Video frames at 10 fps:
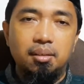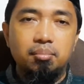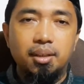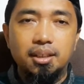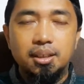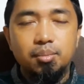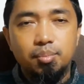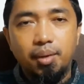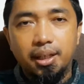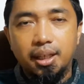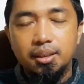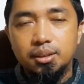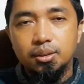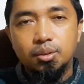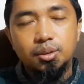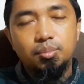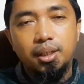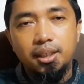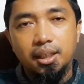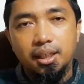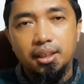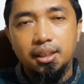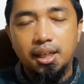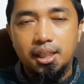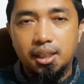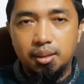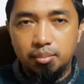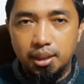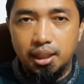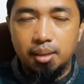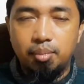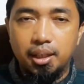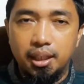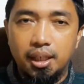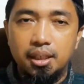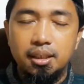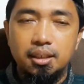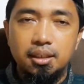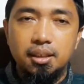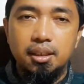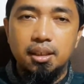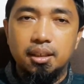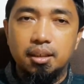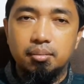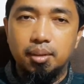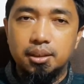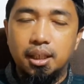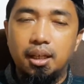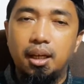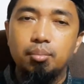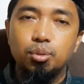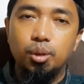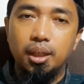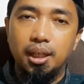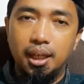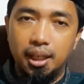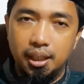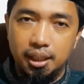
Pada saat berpakaian justru sebaliknya, ketika kita mengenakan pakaian, kita membaca alhamdulillah.